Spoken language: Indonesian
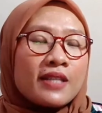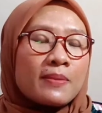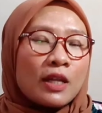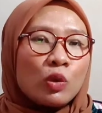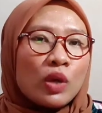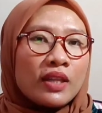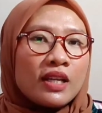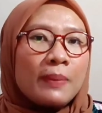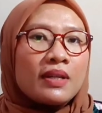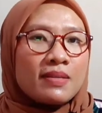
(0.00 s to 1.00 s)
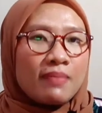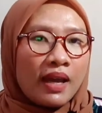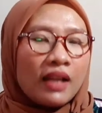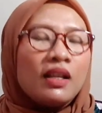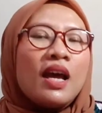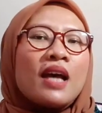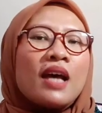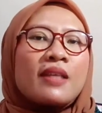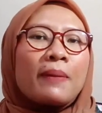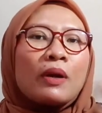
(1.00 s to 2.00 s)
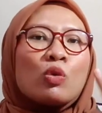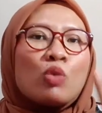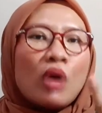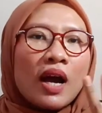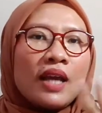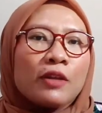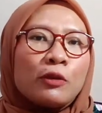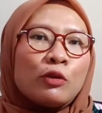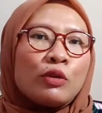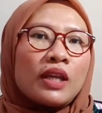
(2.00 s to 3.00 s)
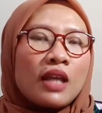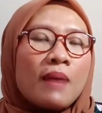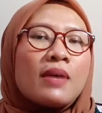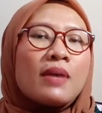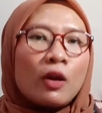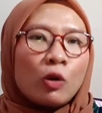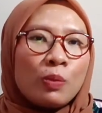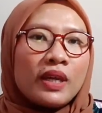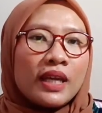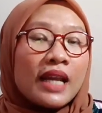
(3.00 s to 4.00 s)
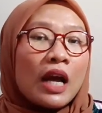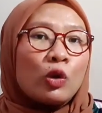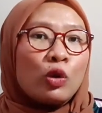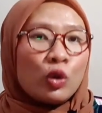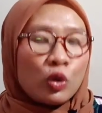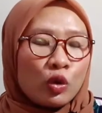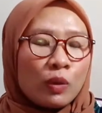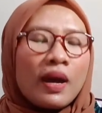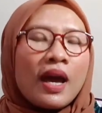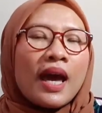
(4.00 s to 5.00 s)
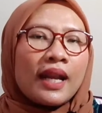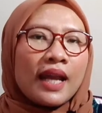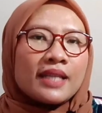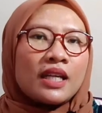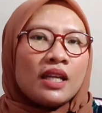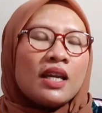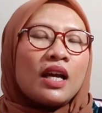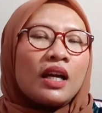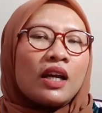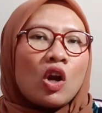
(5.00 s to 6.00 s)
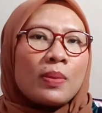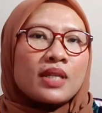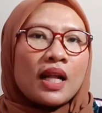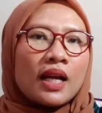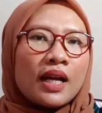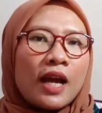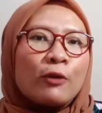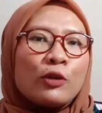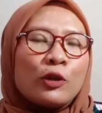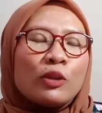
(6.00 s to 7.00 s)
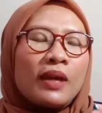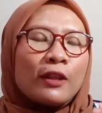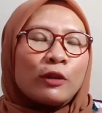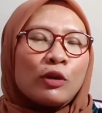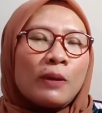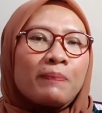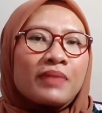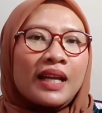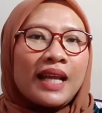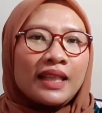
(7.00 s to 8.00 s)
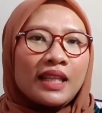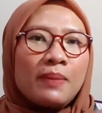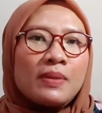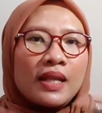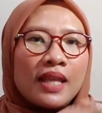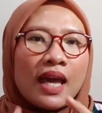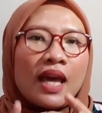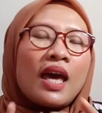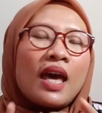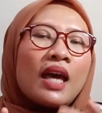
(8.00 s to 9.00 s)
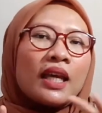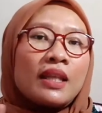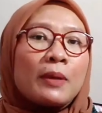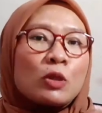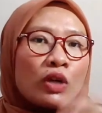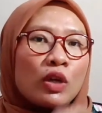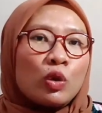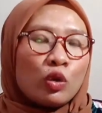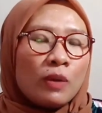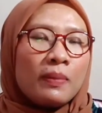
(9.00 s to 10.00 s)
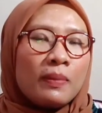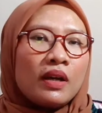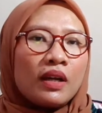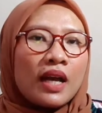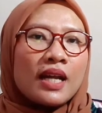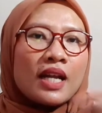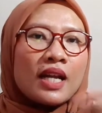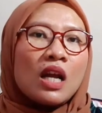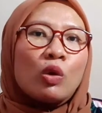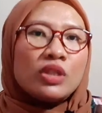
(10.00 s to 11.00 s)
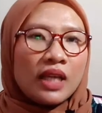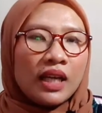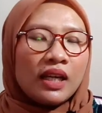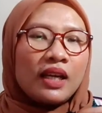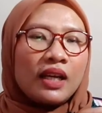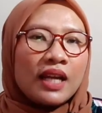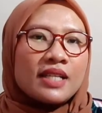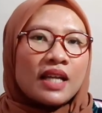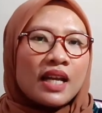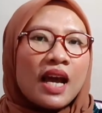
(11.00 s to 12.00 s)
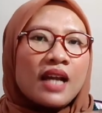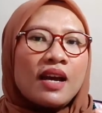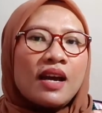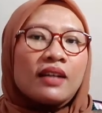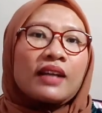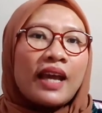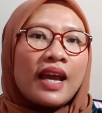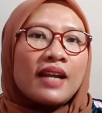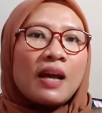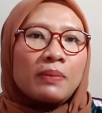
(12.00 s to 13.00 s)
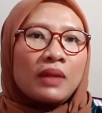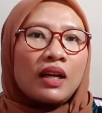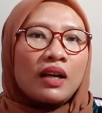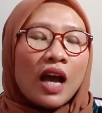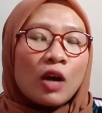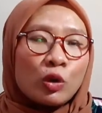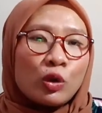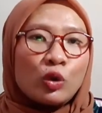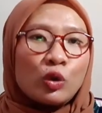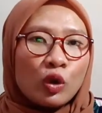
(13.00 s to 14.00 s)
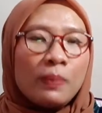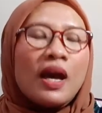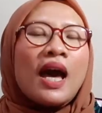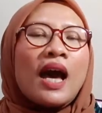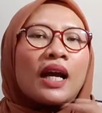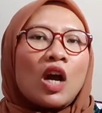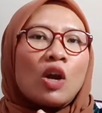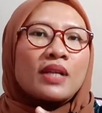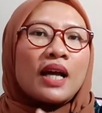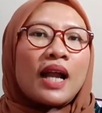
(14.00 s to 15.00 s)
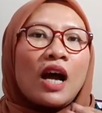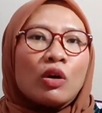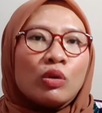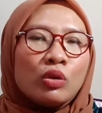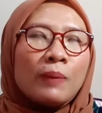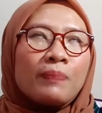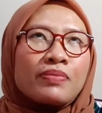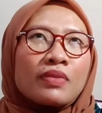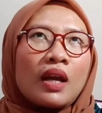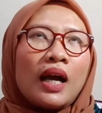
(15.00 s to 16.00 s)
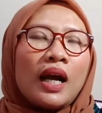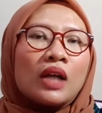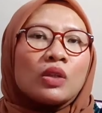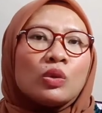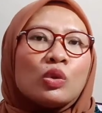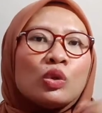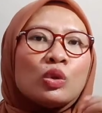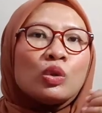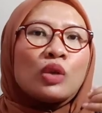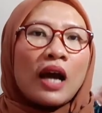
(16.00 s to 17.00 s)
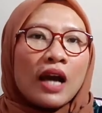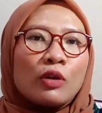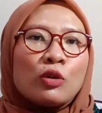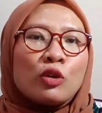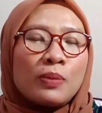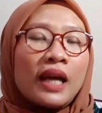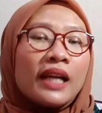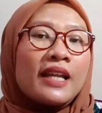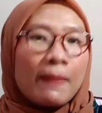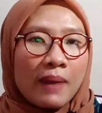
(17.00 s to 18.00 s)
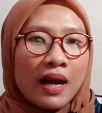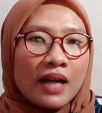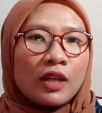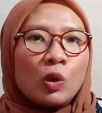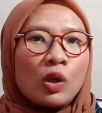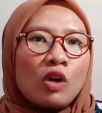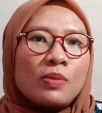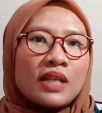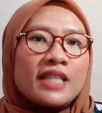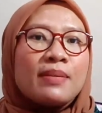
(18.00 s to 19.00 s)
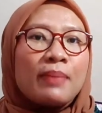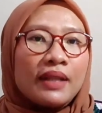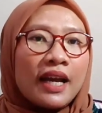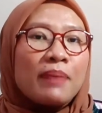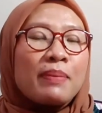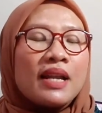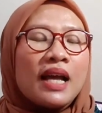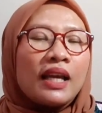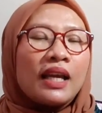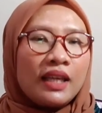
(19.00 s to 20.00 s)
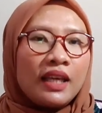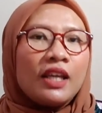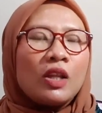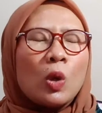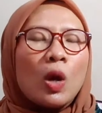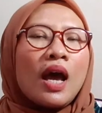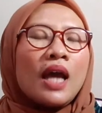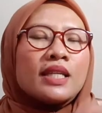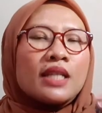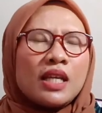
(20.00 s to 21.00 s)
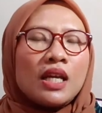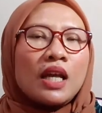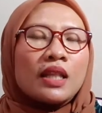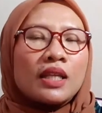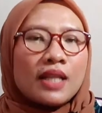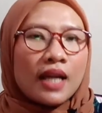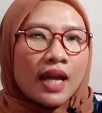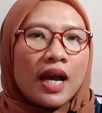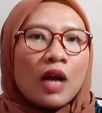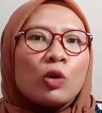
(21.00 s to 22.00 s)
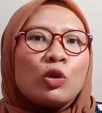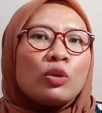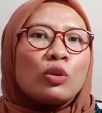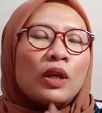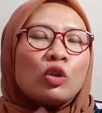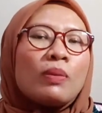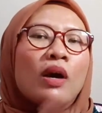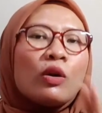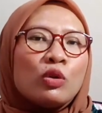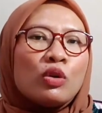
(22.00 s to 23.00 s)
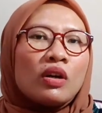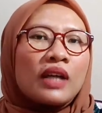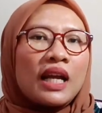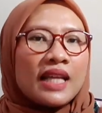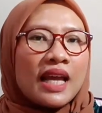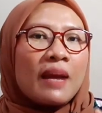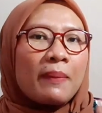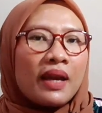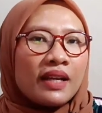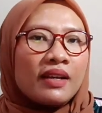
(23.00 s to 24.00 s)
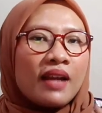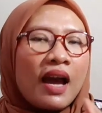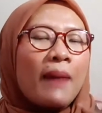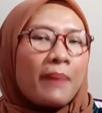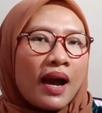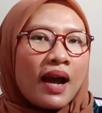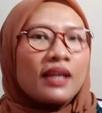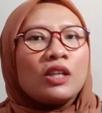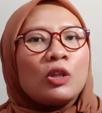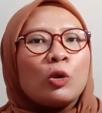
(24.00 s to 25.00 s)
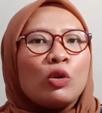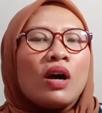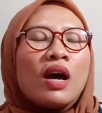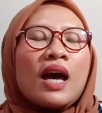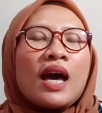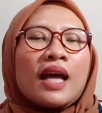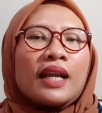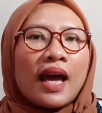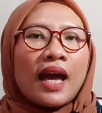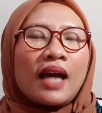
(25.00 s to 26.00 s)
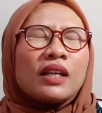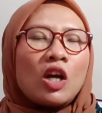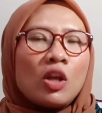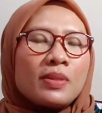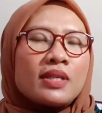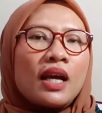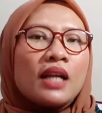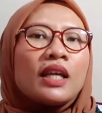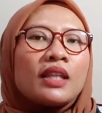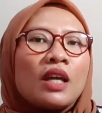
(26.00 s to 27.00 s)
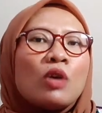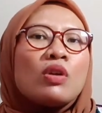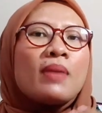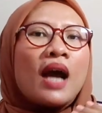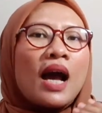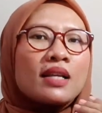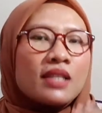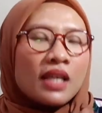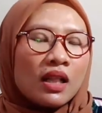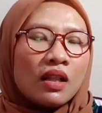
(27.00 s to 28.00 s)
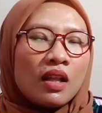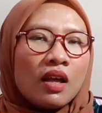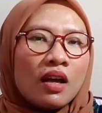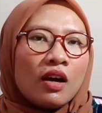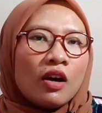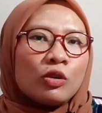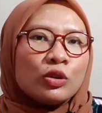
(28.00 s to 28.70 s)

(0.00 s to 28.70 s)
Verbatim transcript: tadi itu yang step satu kita daftar Gmail. Step kedua itu kita baru bikin akun YouTube. Nah, jadi kalau misalkan akun YouTube itu nanti misalnya kita masuk ke YouTube, kan ada login. Nah, di sana ada kayak daftar akun YouTube. Kalau misalnya aku aku akun YouTube-nya kan idapar gitu. Kalau misalkan Gmail-nya kan beda lagi gitu. Jadi terserah akun YouTube itu mau kalian namain apa gitu. Nah, kalau misalkan kita udah berhasil